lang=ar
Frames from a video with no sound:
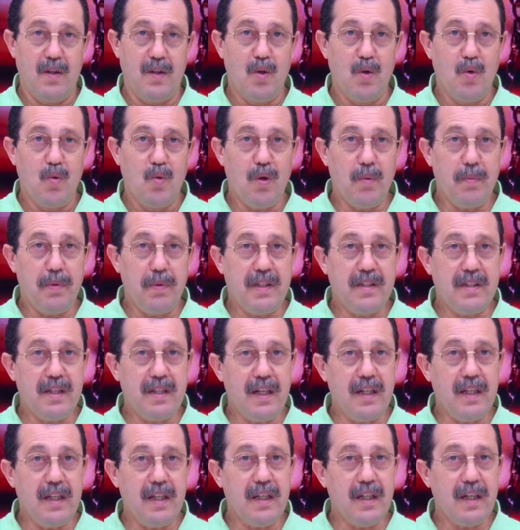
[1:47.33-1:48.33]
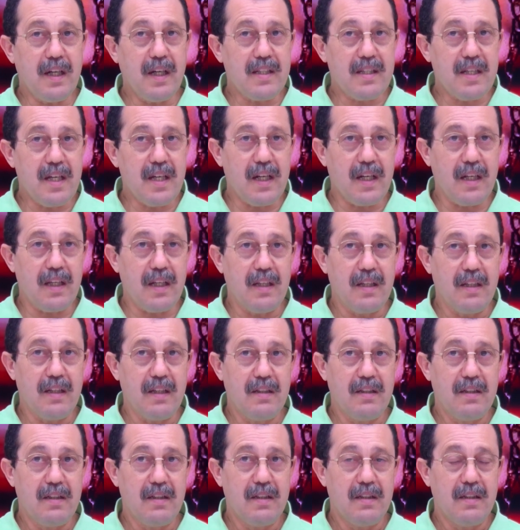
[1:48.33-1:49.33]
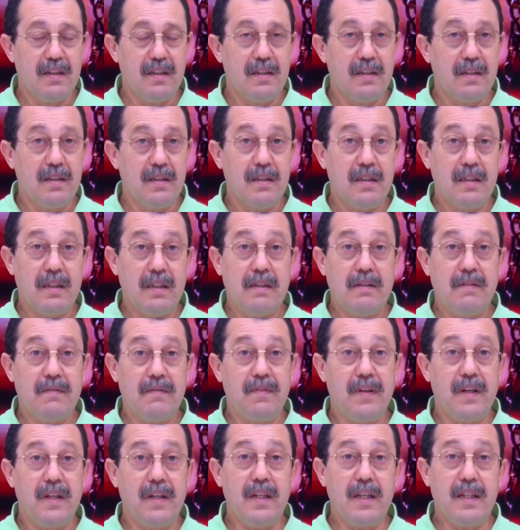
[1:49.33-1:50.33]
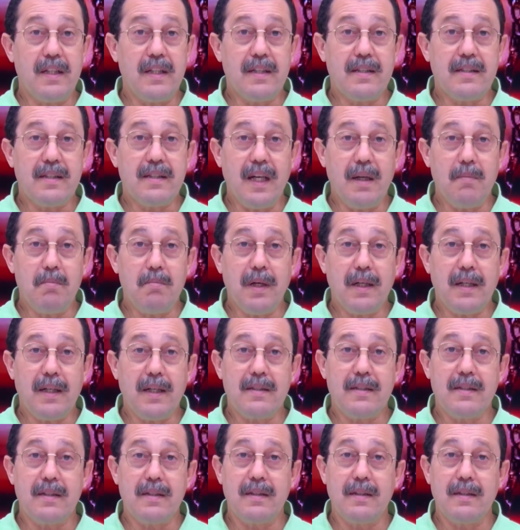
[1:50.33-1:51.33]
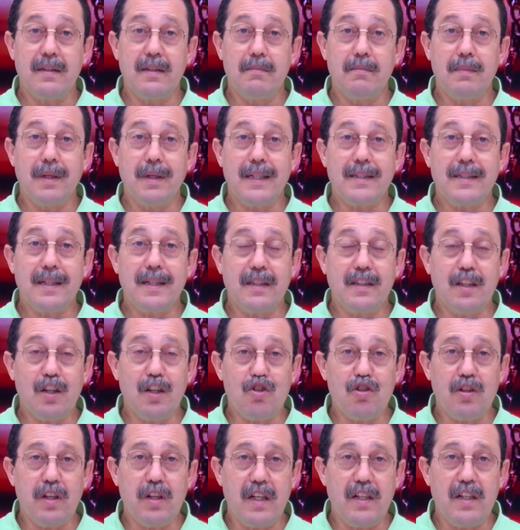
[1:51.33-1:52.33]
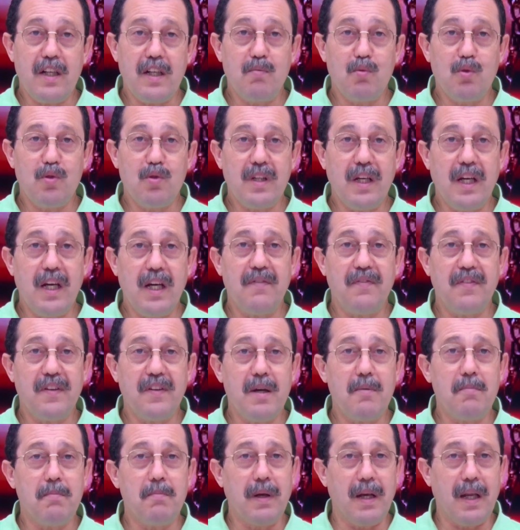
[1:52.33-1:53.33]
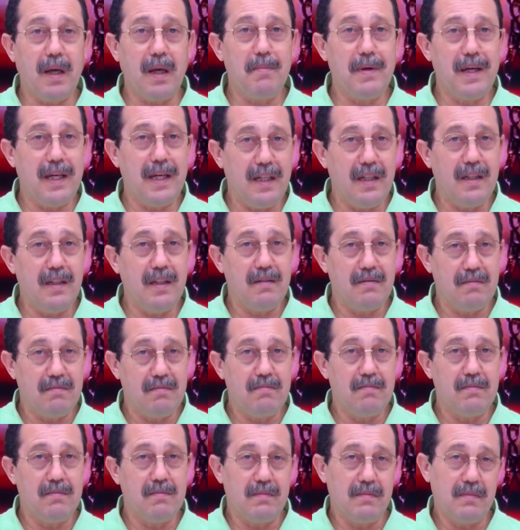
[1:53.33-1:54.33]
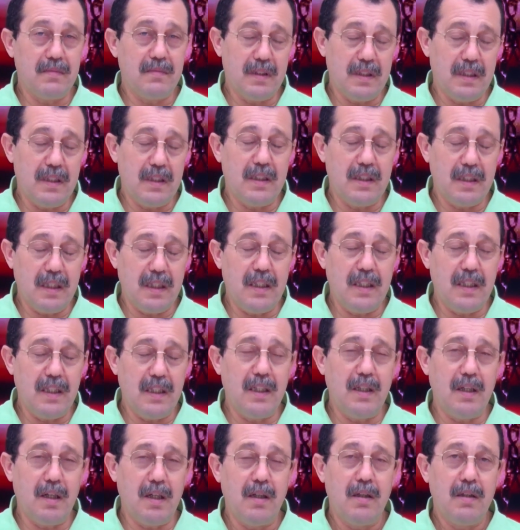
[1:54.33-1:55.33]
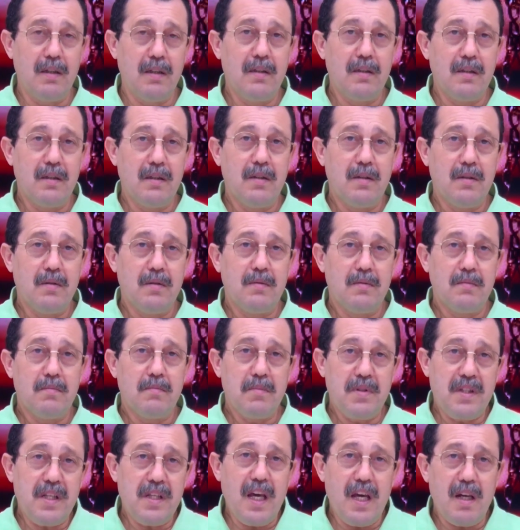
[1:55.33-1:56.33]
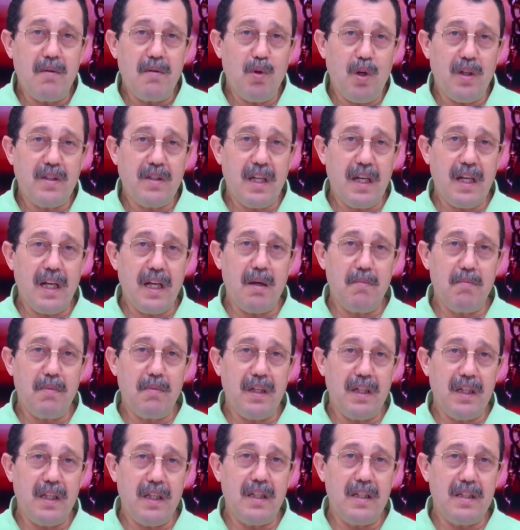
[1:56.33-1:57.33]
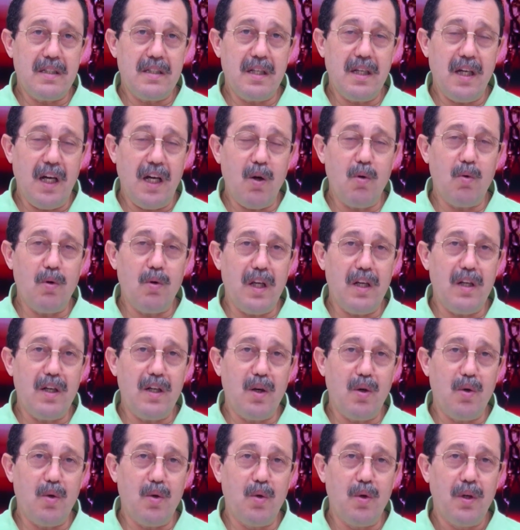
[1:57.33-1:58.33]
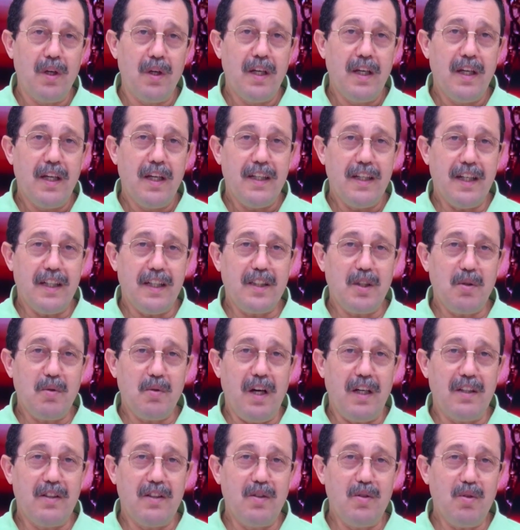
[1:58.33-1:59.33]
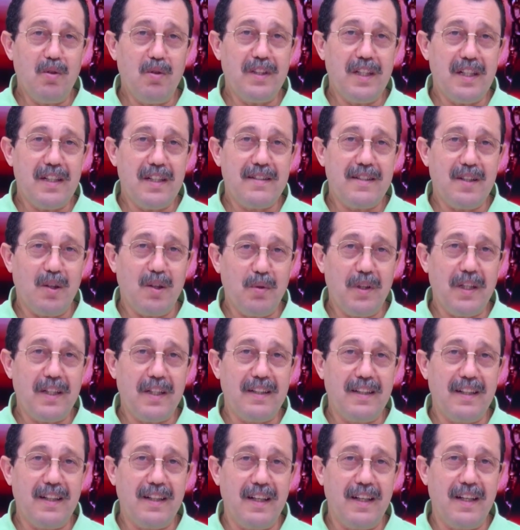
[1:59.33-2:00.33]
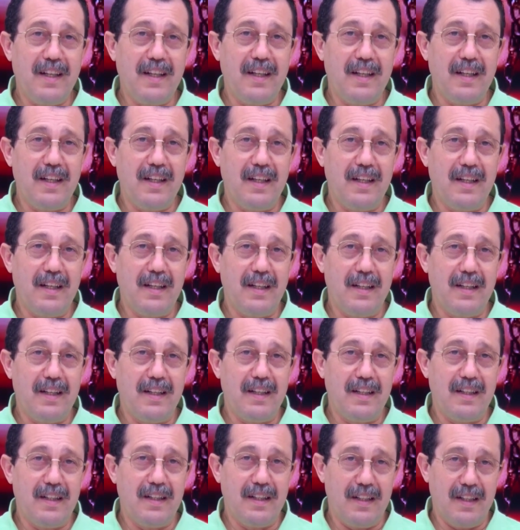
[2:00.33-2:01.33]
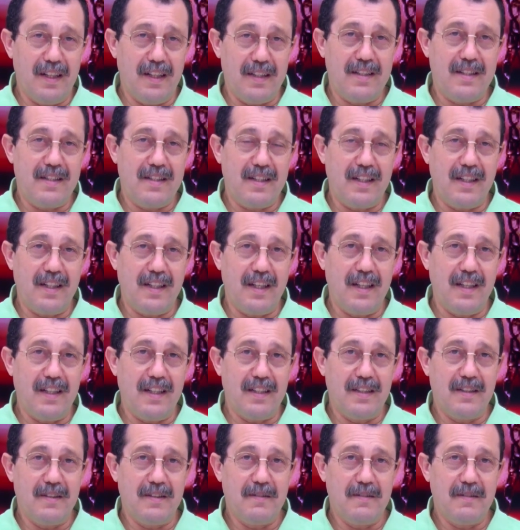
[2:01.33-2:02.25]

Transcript: وبالتالي اختاري فهي ديك الساعه ما كت ما كتقدرش لان المتعه فيها مبلغ مالي آه، يعني مزيان محترم يعني تيحاول انه يعطي واحد النوع ديال التعويض لهاد السيده هذه